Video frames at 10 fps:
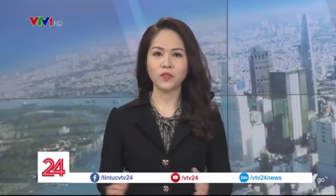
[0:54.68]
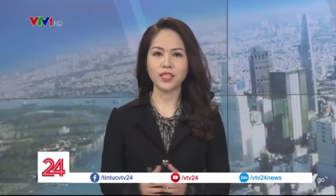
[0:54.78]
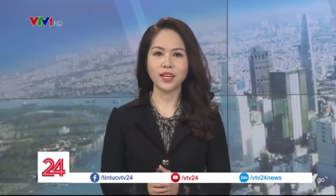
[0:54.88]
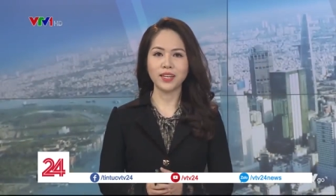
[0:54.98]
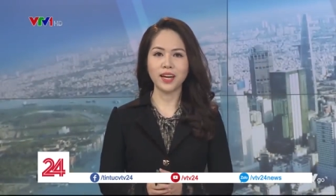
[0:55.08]
Quý
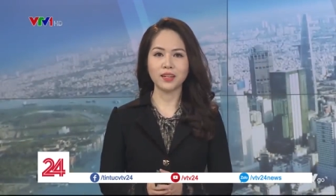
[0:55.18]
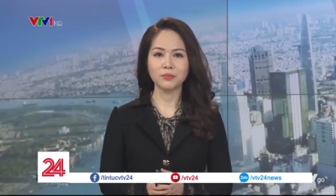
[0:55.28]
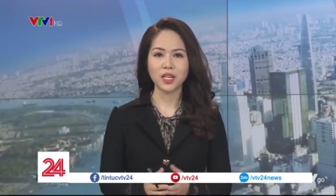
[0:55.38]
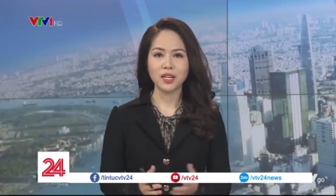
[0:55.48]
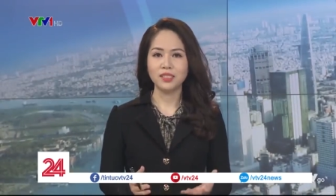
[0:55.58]
vị thấy đấy ạ,
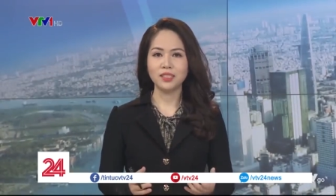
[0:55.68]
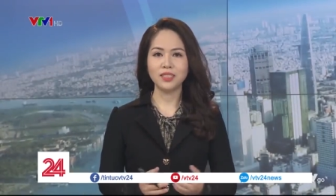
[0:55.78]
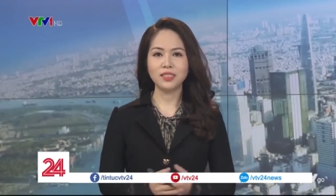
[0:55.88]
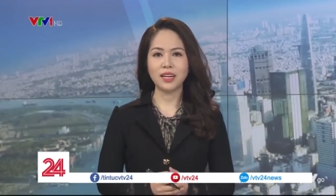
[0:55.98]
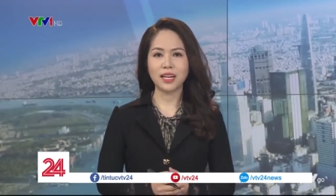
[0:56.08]

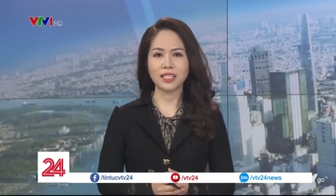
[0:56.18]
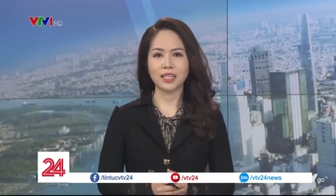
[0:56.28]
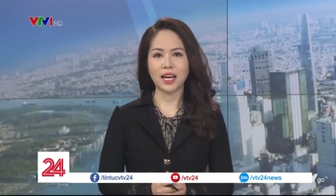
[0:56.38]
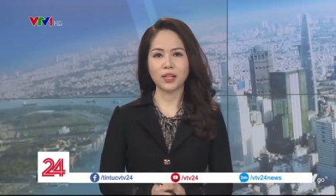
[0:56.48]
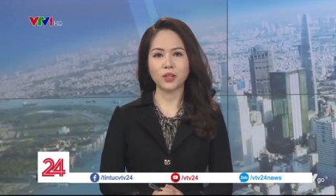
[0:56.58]
dường như là
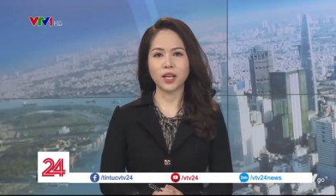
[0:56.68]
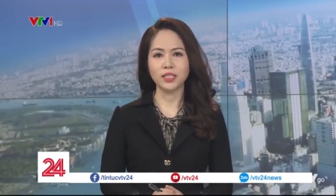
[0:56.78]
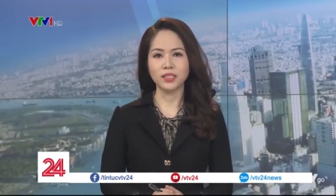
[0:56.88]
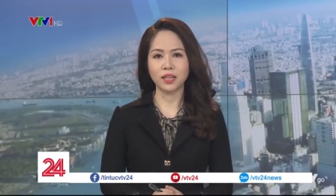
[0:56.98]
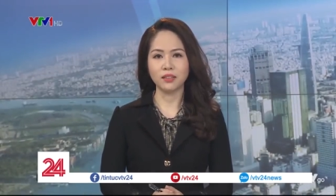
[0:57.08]
chẳng ai có thể
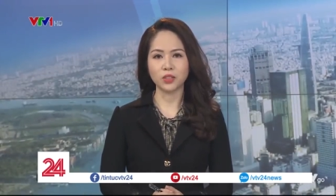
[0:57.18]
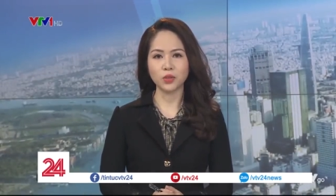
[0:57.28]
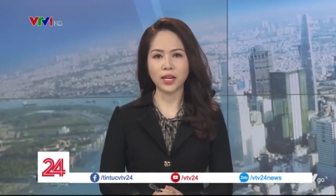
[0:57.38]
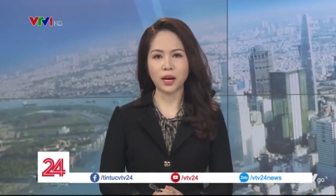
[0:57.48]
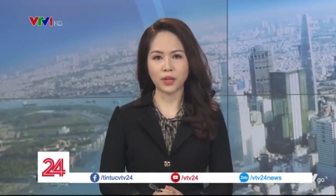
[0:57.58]
nhìn thấy được
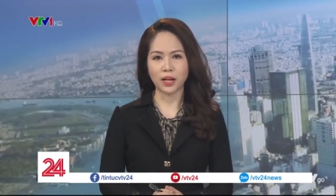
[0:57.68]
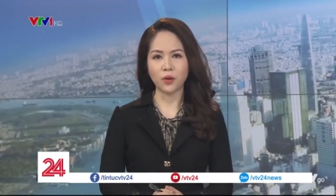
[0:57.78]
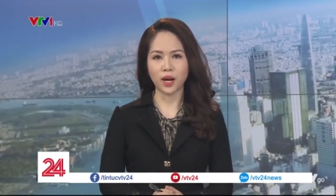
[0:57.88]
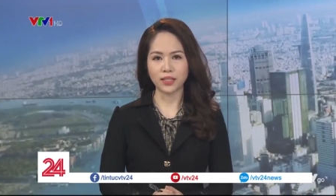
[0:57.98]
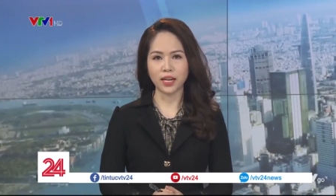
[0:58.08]
chút nào thái
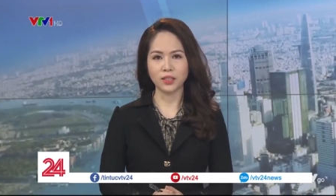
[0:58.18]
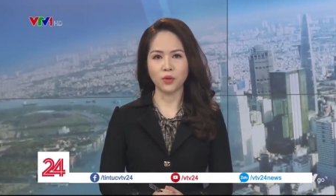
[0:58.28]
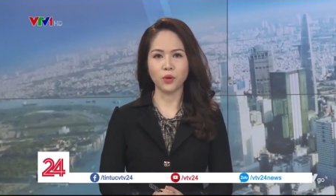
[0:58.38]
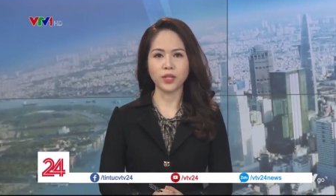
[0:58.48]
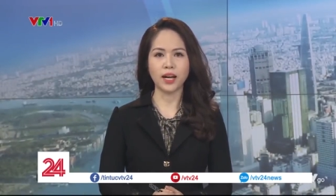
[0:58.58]
độ ăn
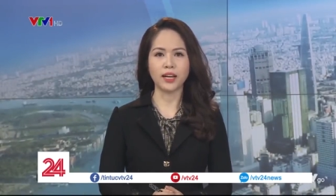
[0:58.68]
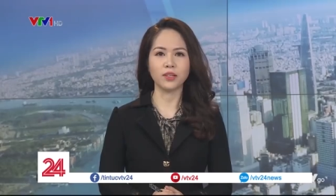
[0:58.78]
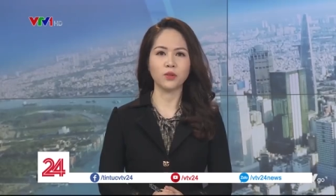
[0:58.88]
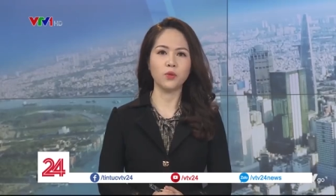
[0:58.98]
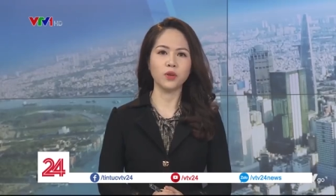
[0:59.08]
năn hối
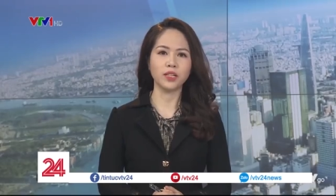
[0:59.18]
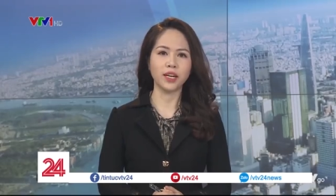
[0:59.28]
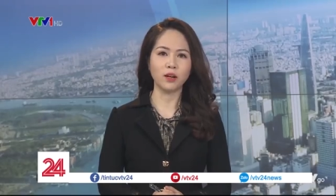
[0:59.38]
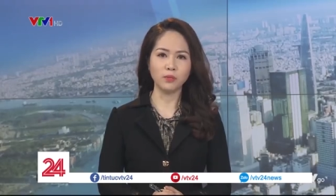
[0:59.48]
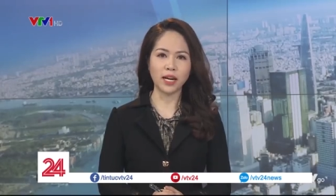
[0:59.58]
cải của
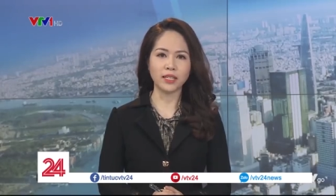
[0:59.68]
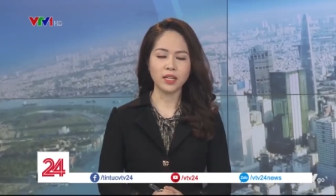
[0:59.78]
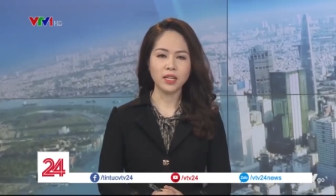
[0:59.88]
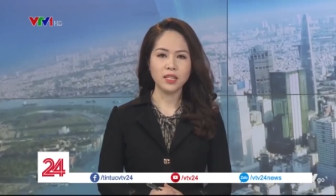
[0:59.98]
người đàn ông này